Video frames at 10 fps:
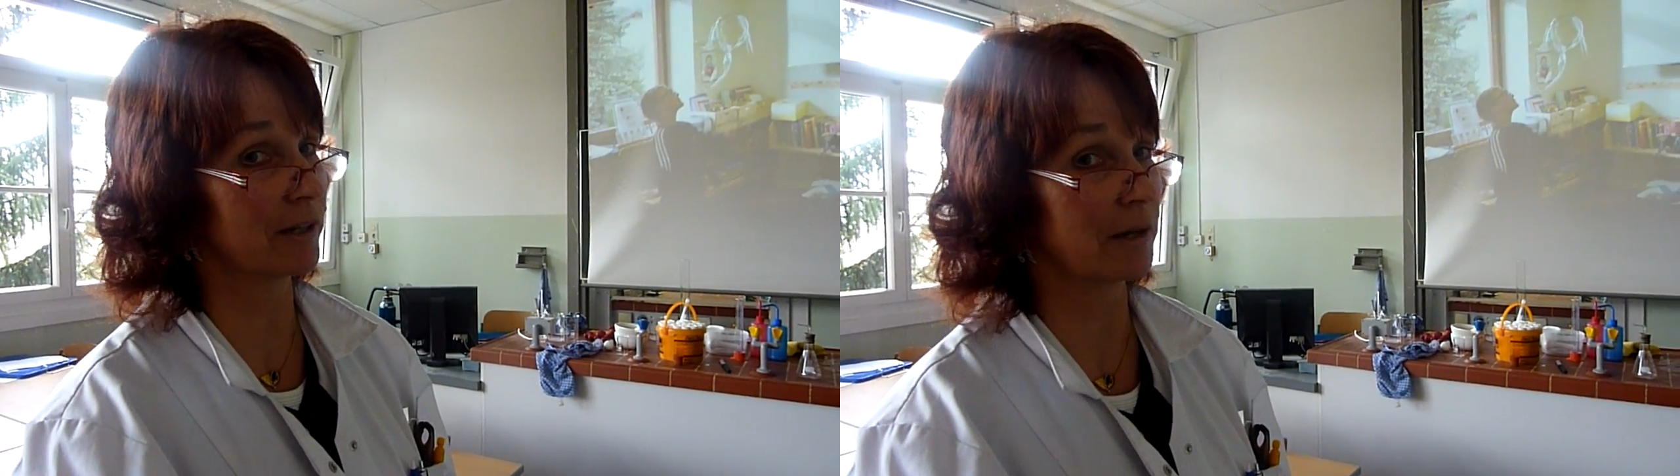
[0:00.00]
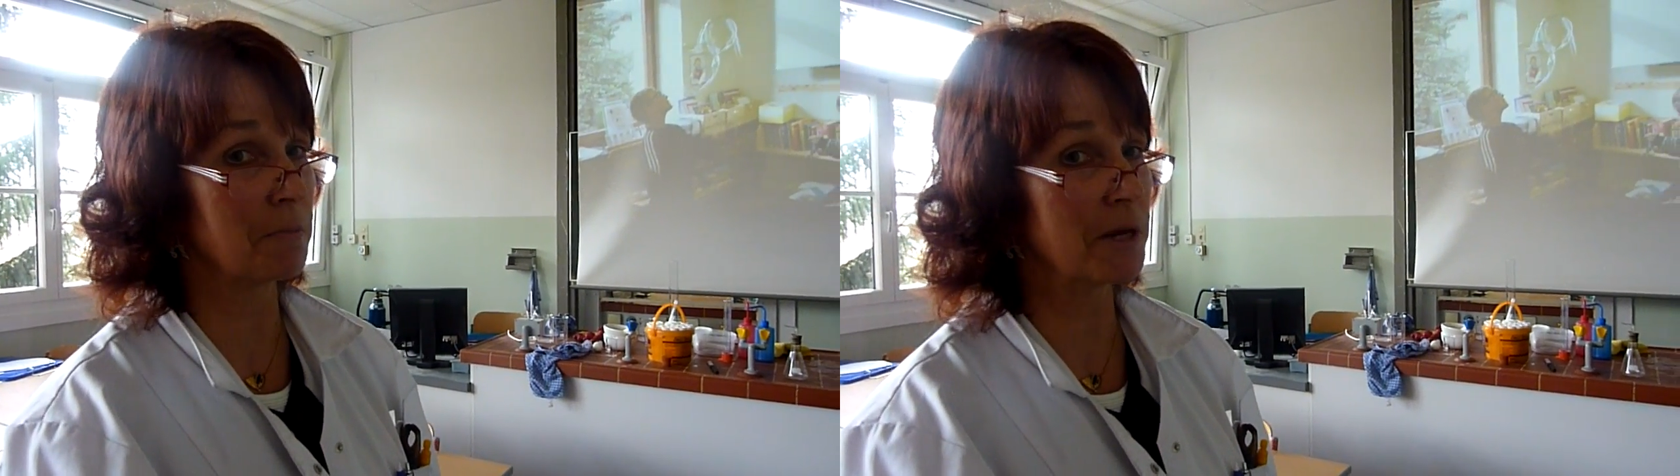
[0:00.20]

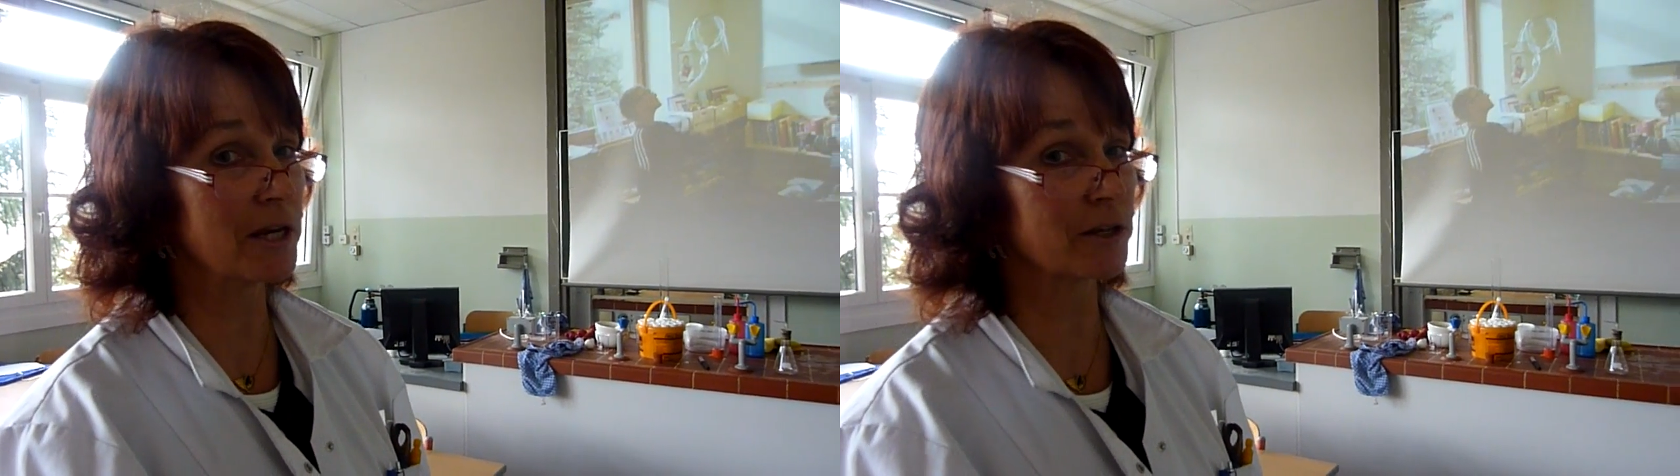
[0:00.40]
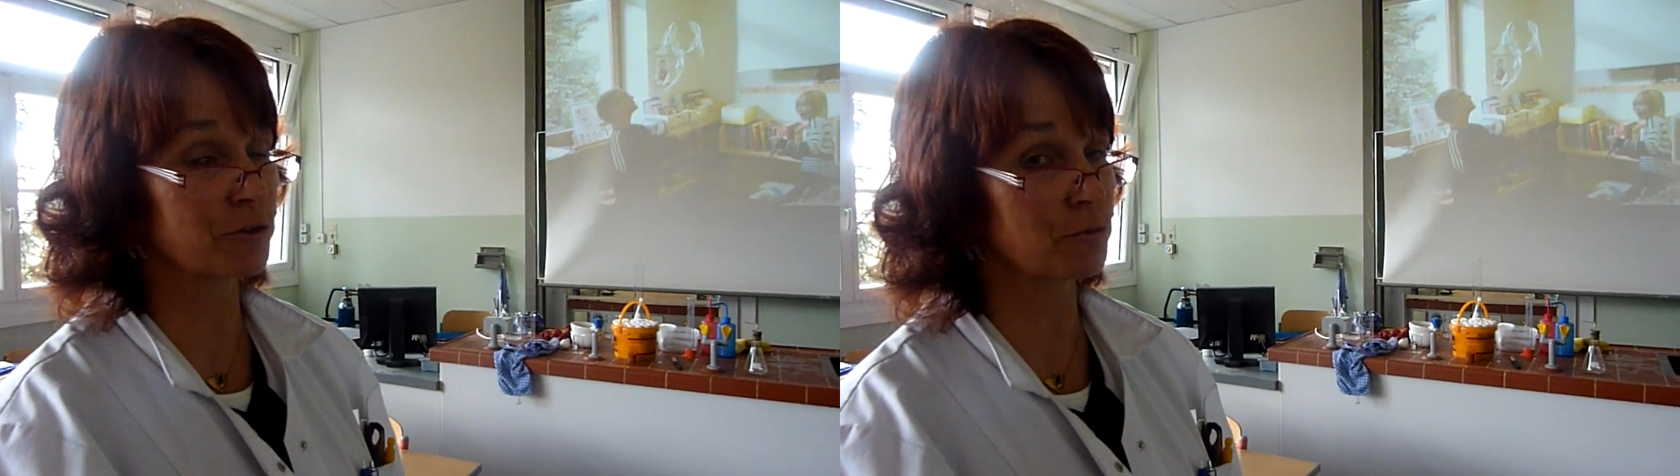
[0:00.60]
Chemie
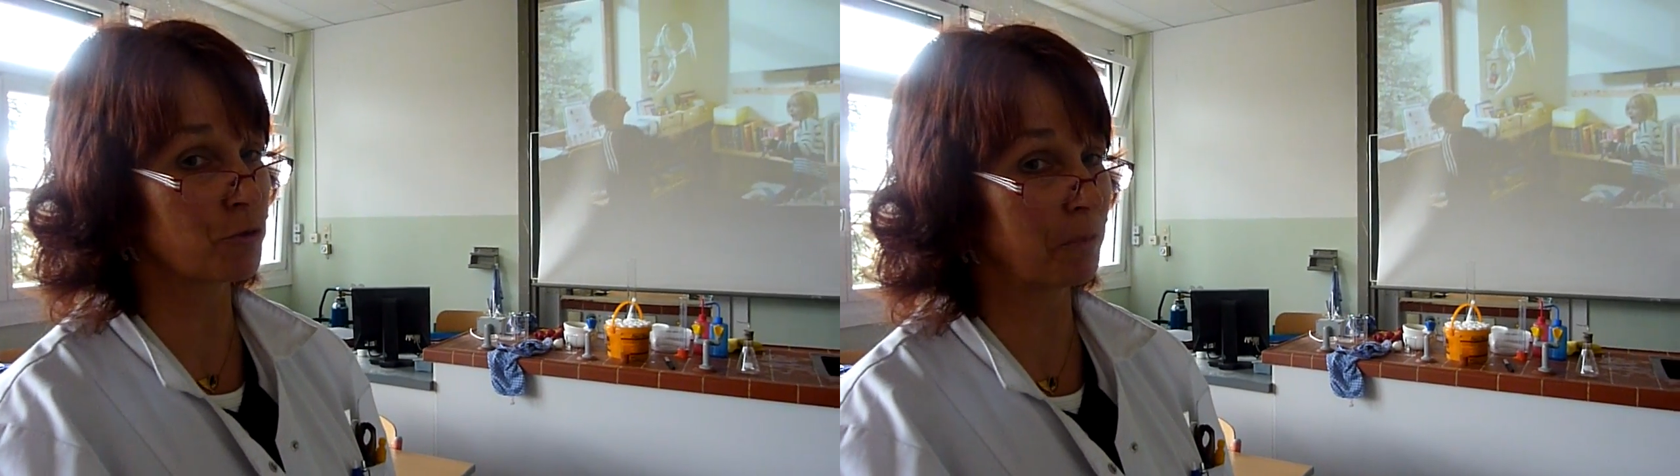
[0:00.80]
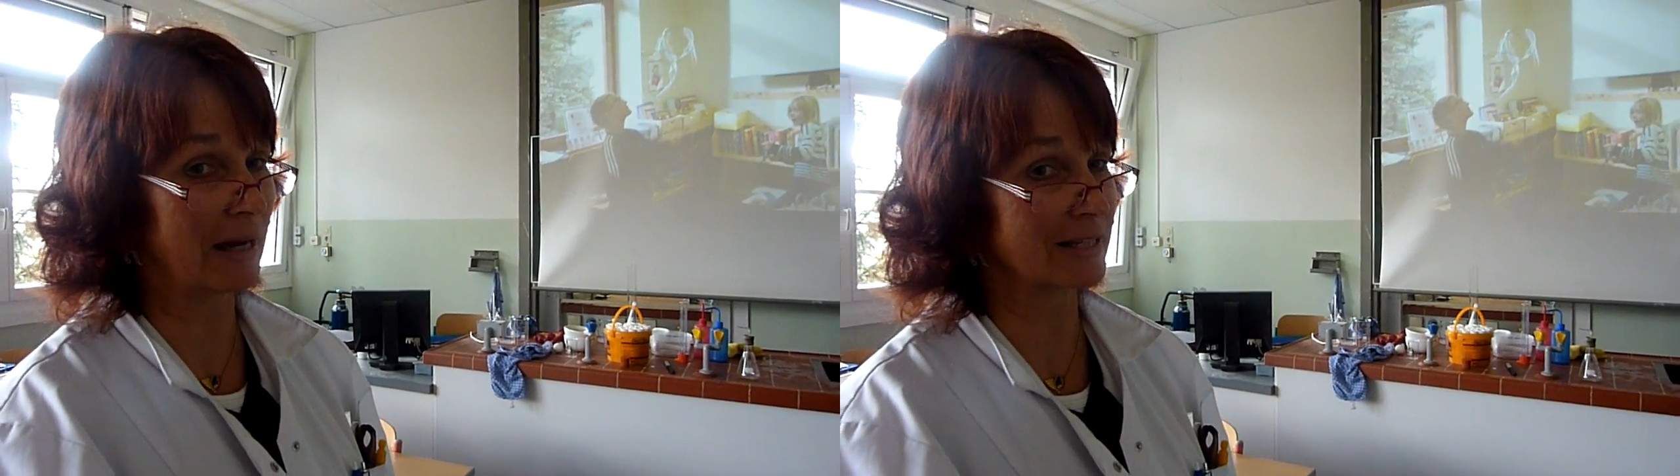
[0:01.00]
nicht zu
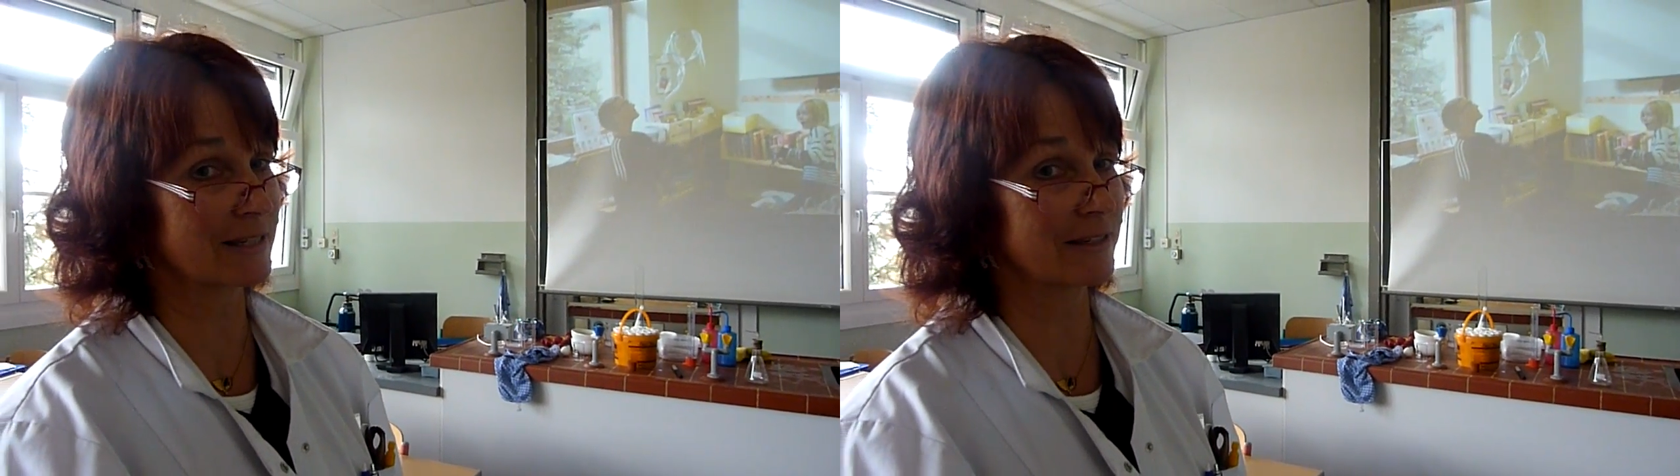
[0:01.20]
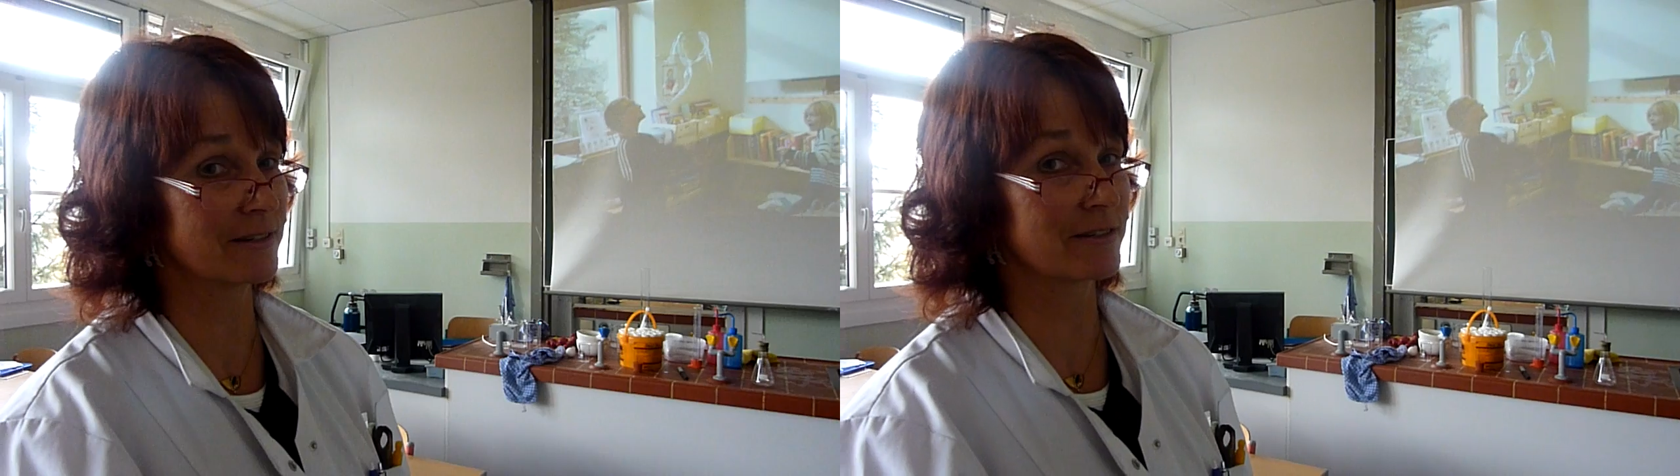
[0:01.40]

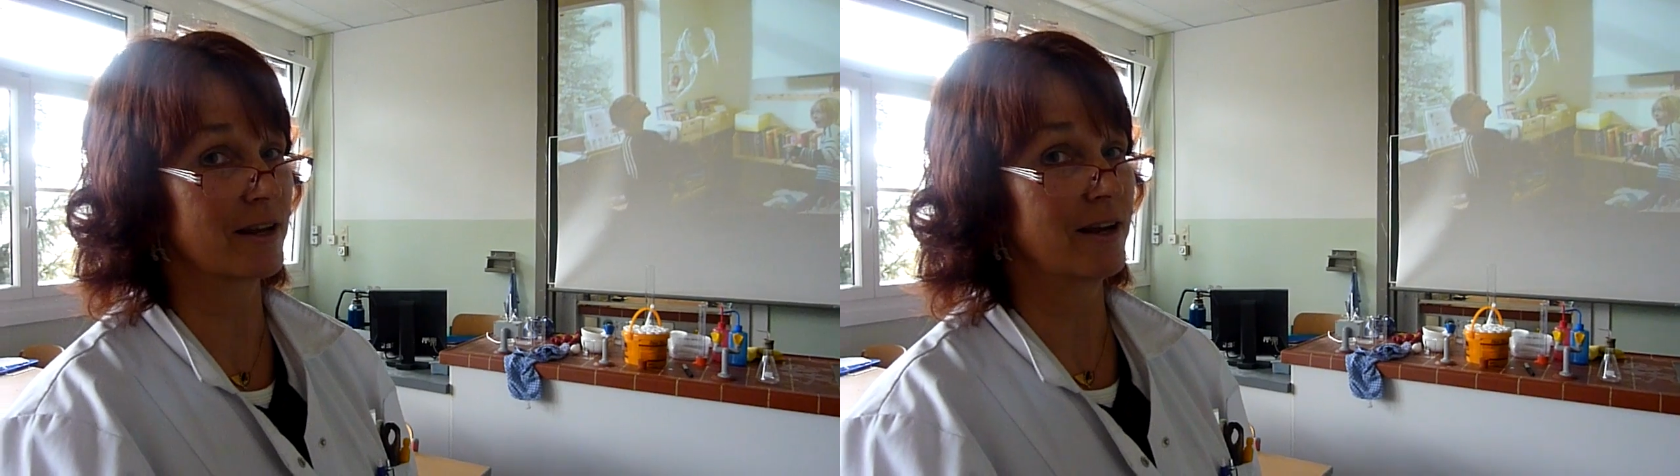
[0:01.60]
spaßen ist.